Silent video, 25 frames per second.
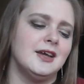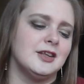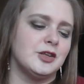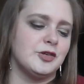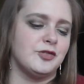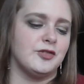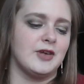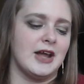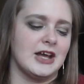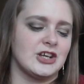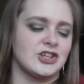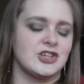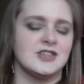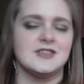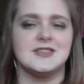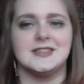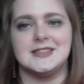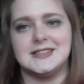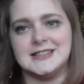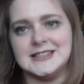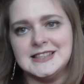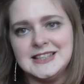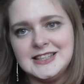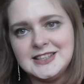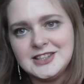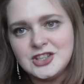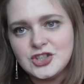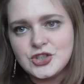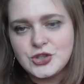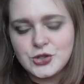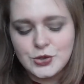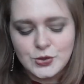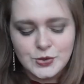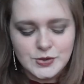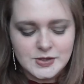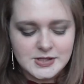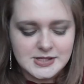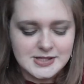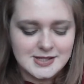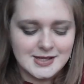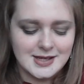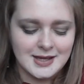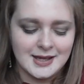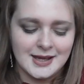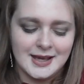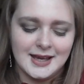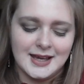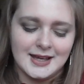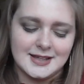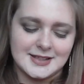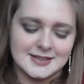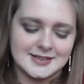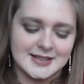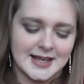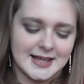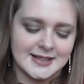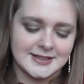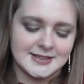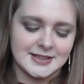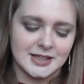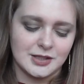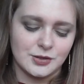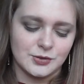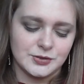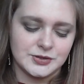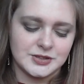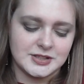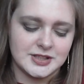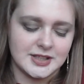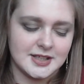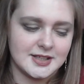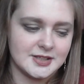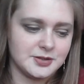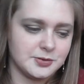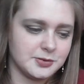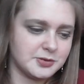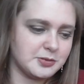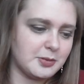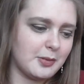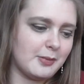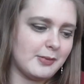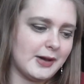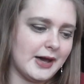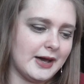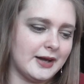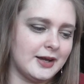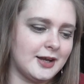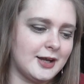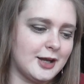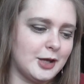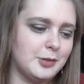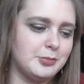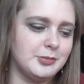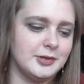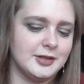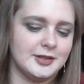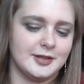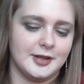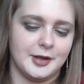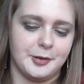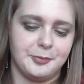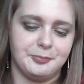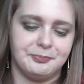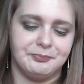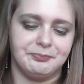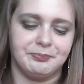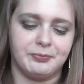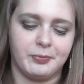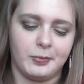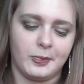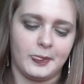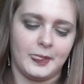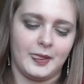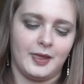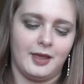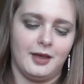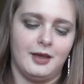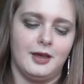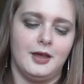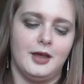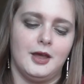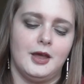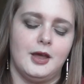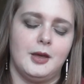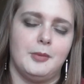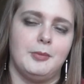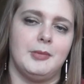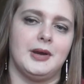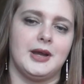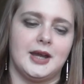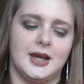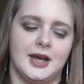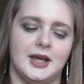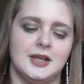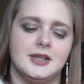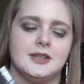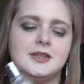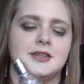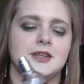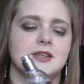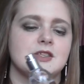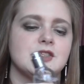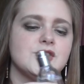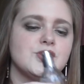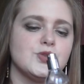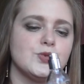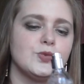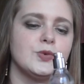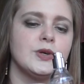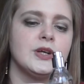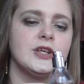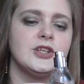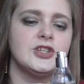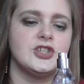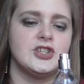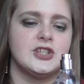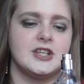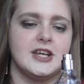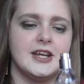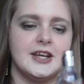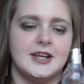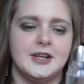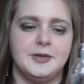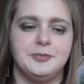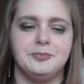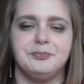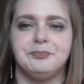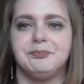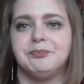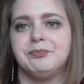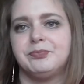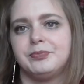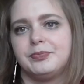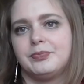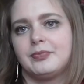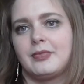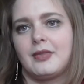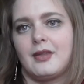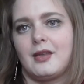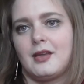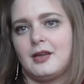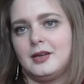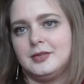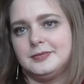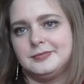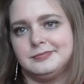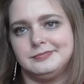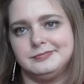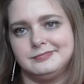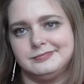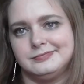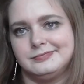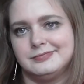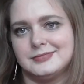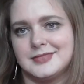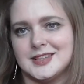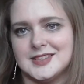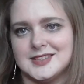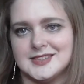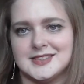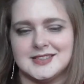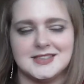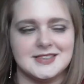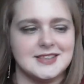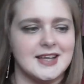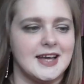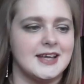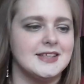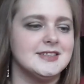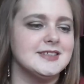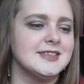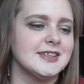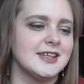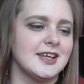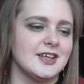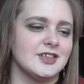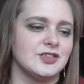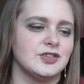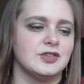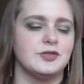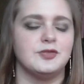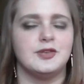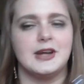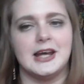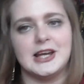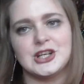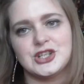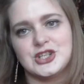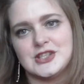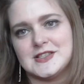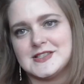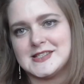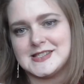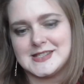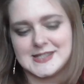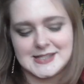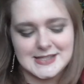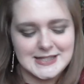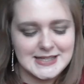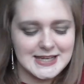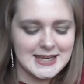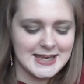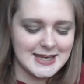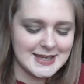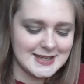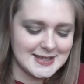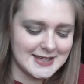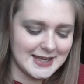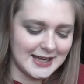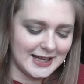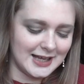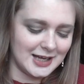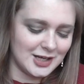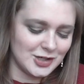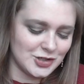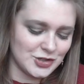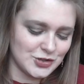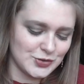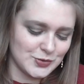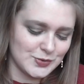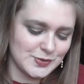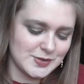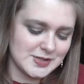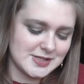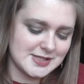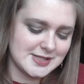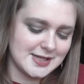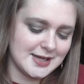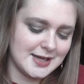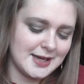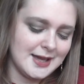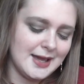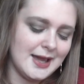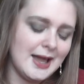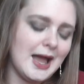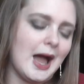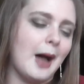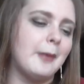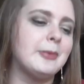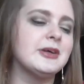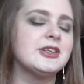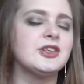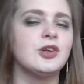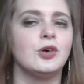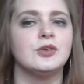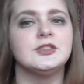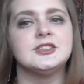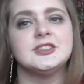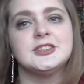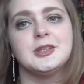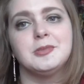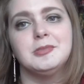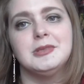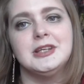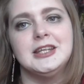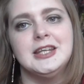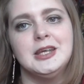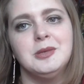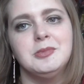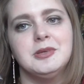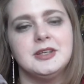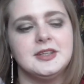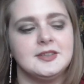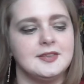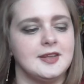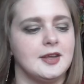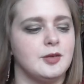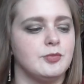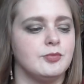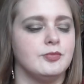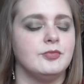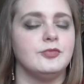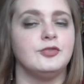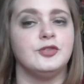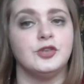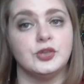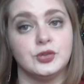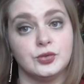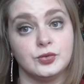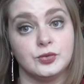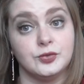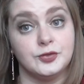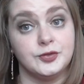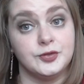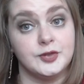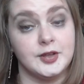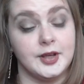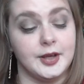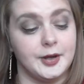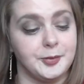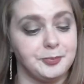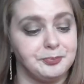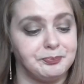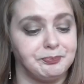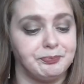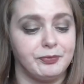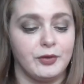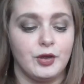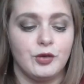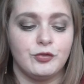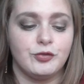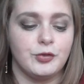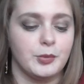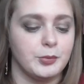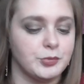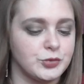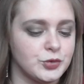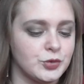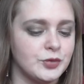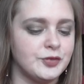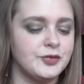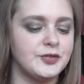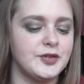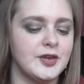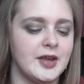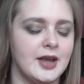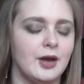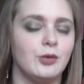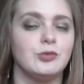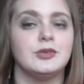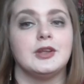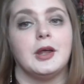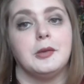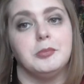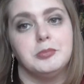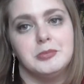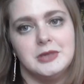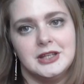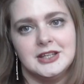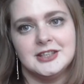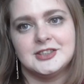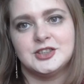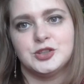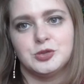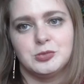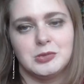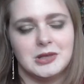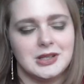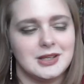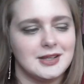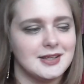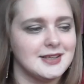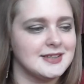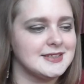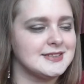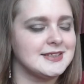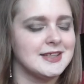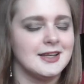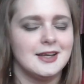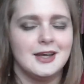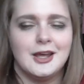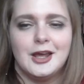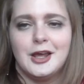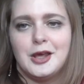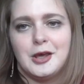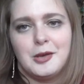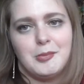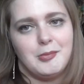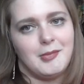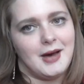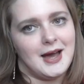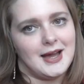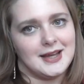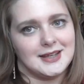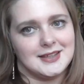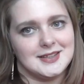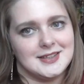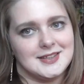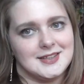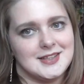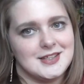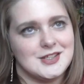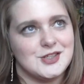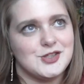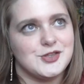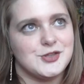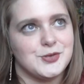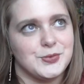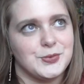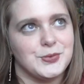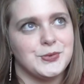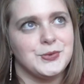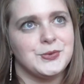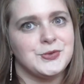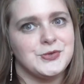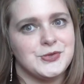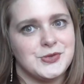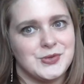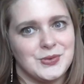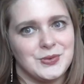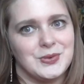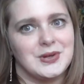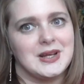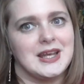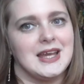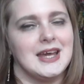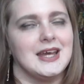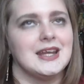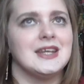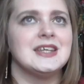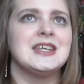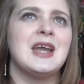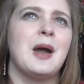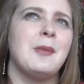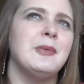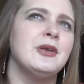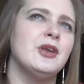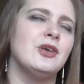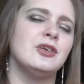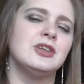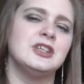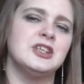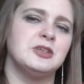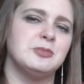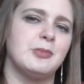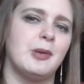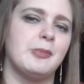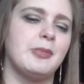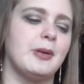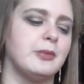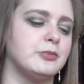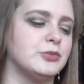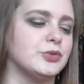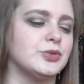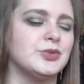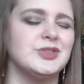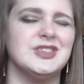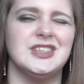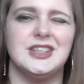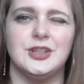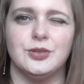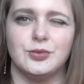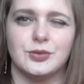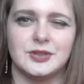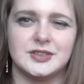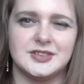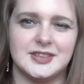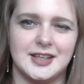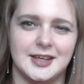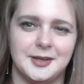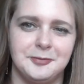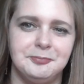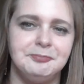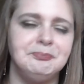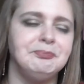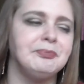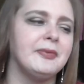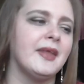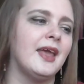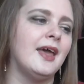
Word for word: Die Flasche ist jetzt nicht die schönste. Das einzige Lustige ist, was man machen kann mit dem, man kann ihn dann so hinstellen das ist das Einzige. Also die Flasche ist jetzt nicht die allerschönste, aber trotzdem liebe ich den von Duft her. Vom Duft her und an mir zumindest mag ich den so, so gern. Ich habe ihn noch nicht mehr beim Nodino gesehen.